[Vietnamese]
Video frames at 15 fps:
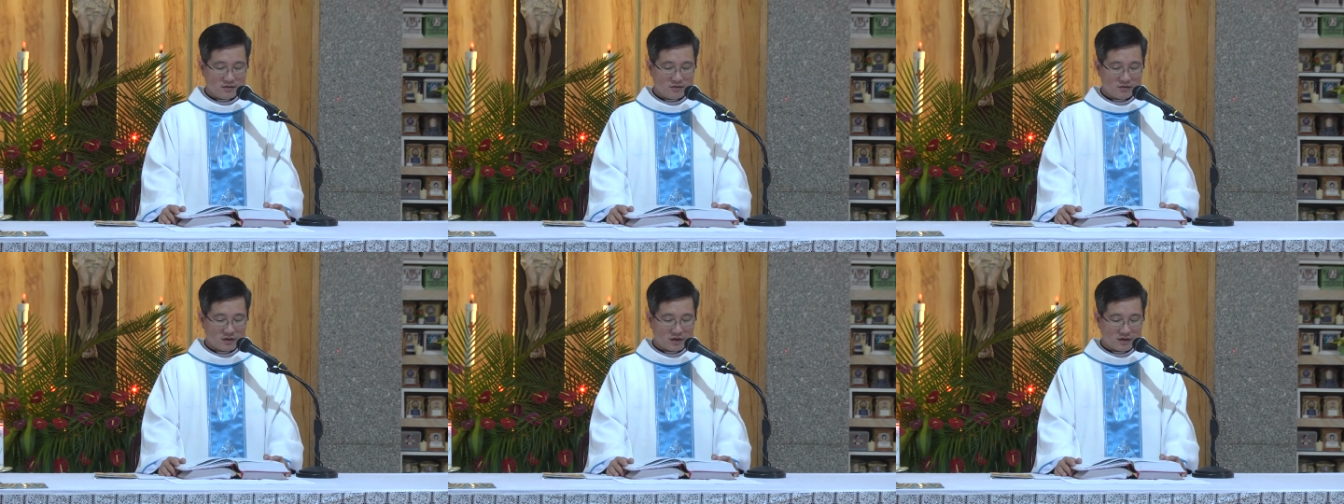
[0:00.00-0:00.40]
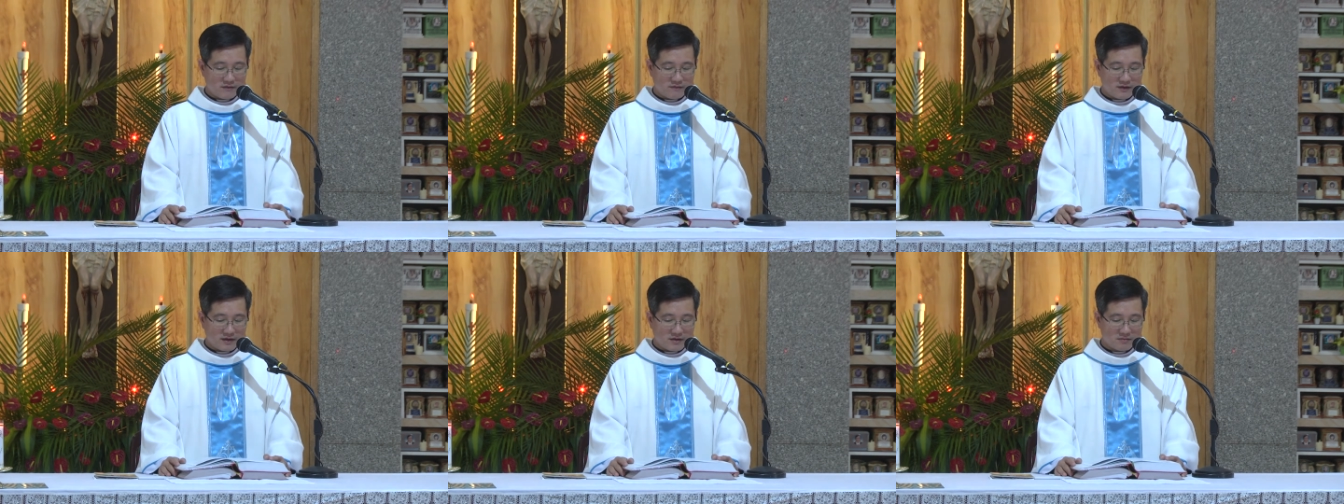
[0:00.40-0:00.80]
Chúa
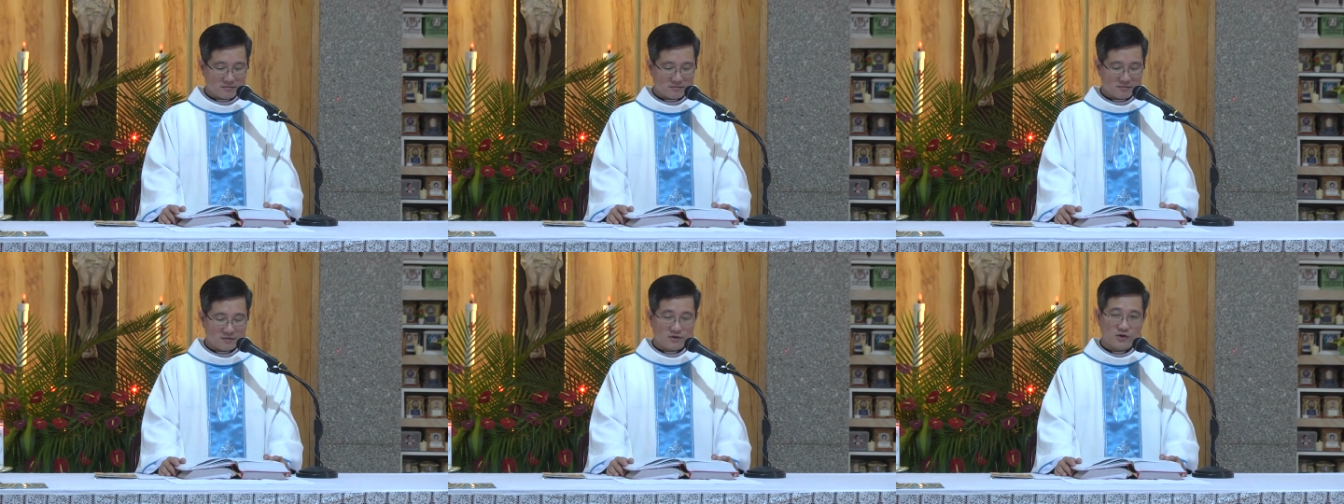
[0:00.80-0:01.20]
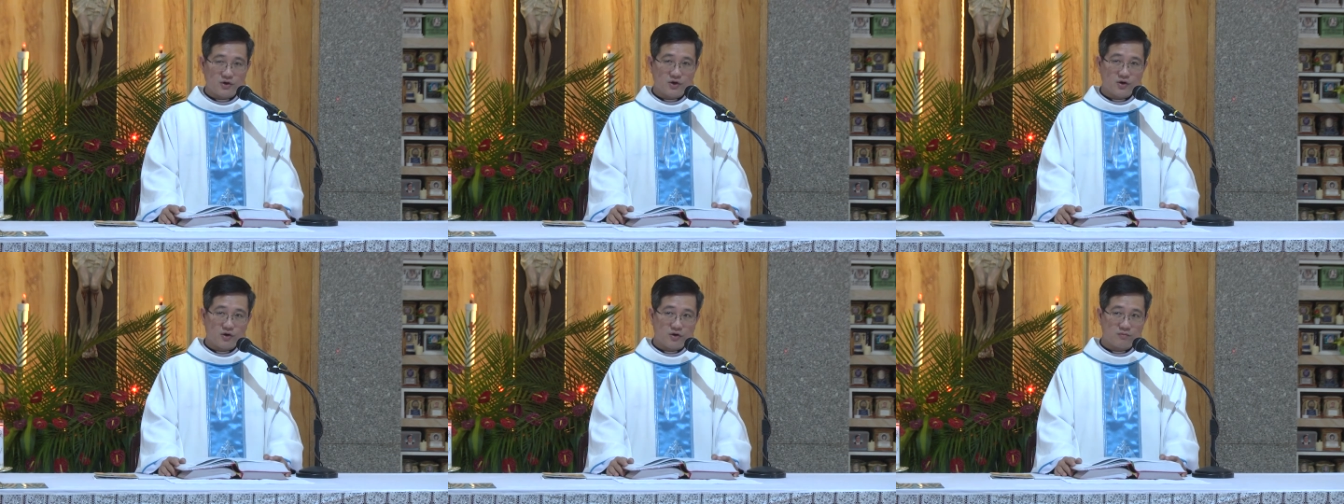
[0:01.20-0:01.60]
nói với ông,
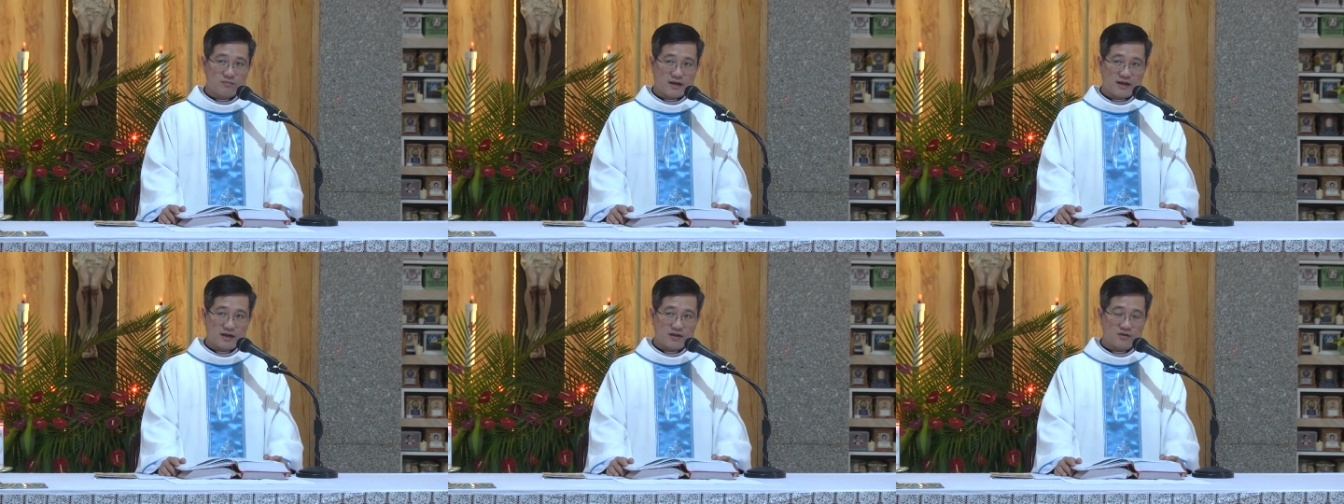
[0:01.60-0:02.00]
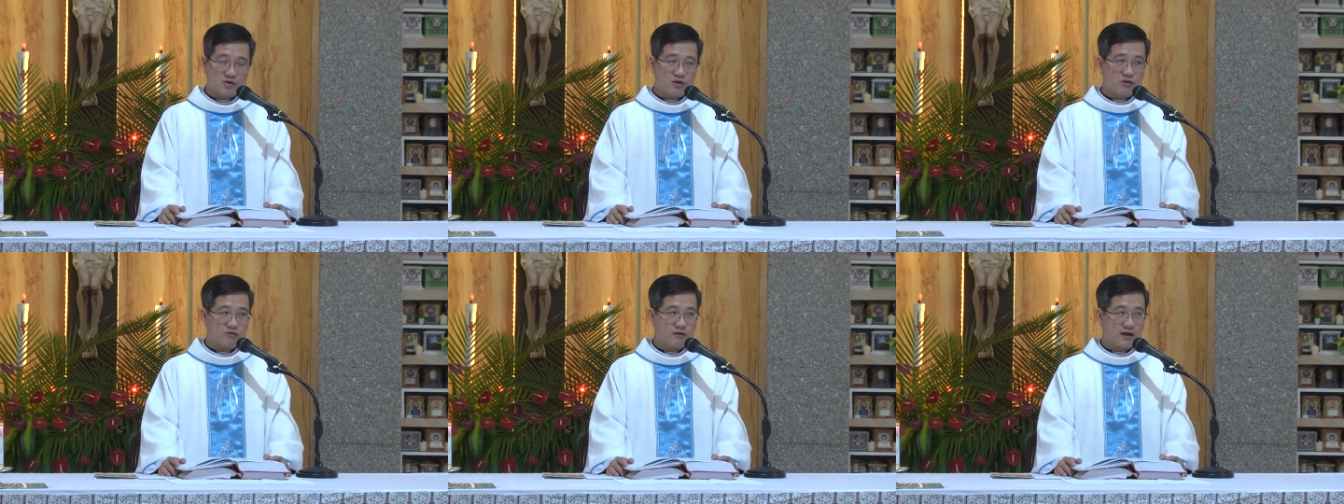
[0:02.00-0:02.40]
hôm nay
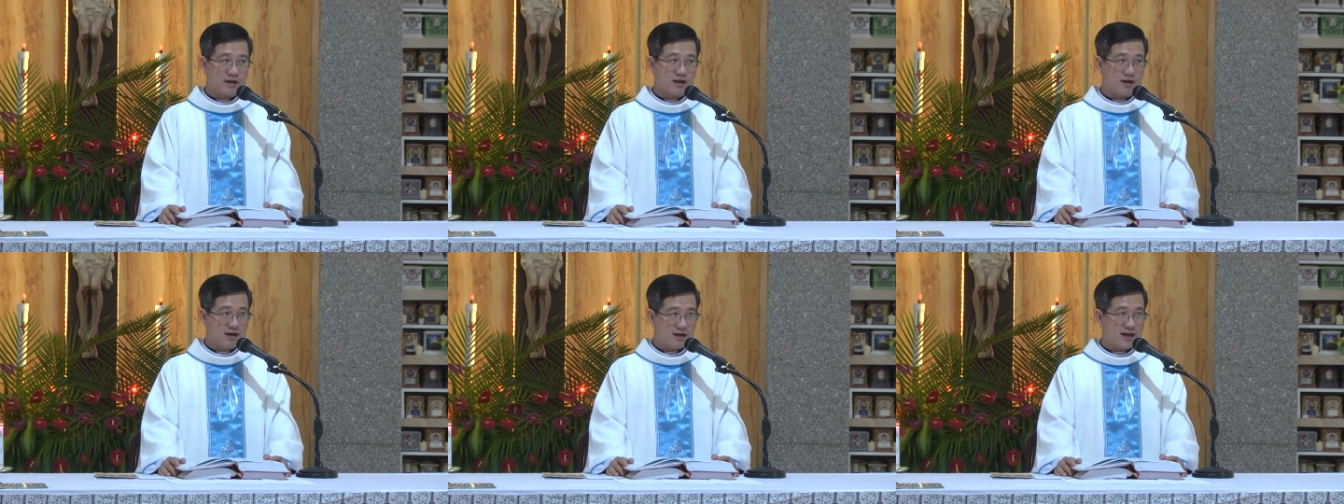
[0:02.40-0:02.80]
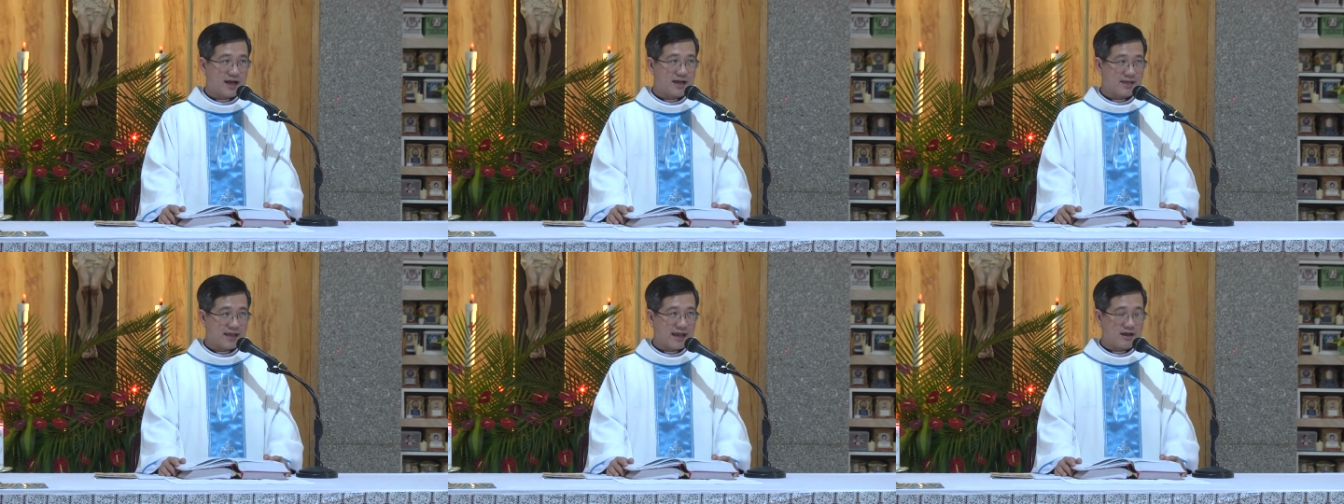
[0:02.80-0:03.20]
tôi phải ở
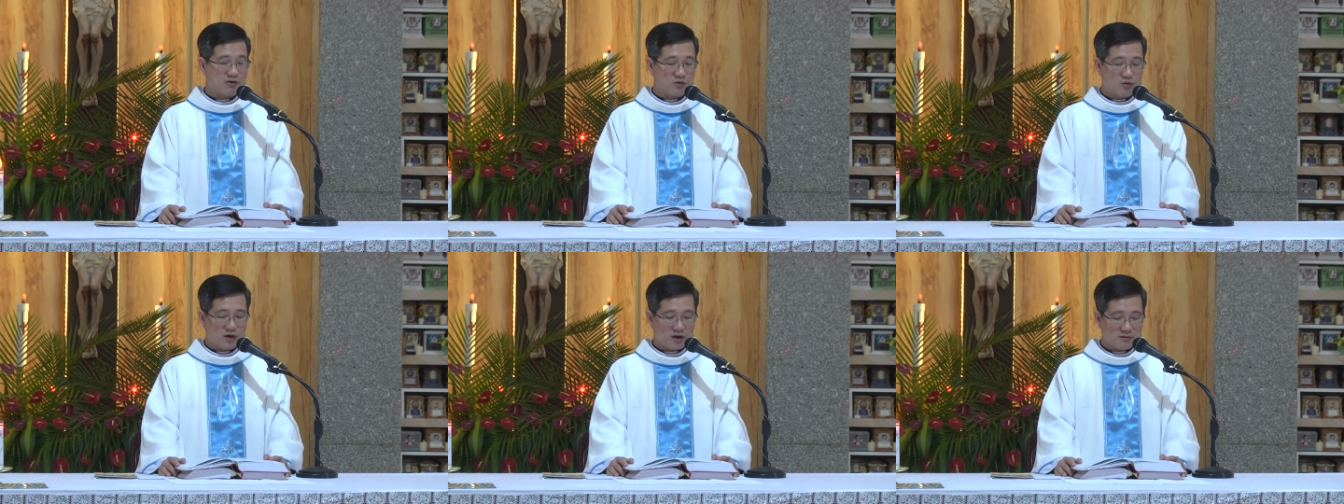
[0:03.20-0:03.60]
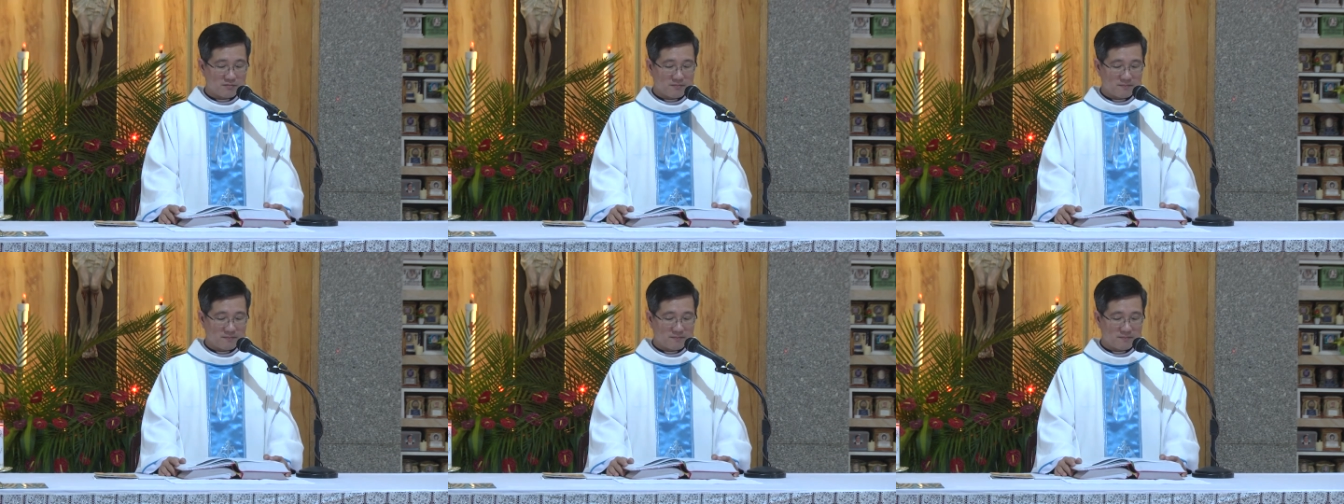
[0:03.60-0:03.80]
lại nhà của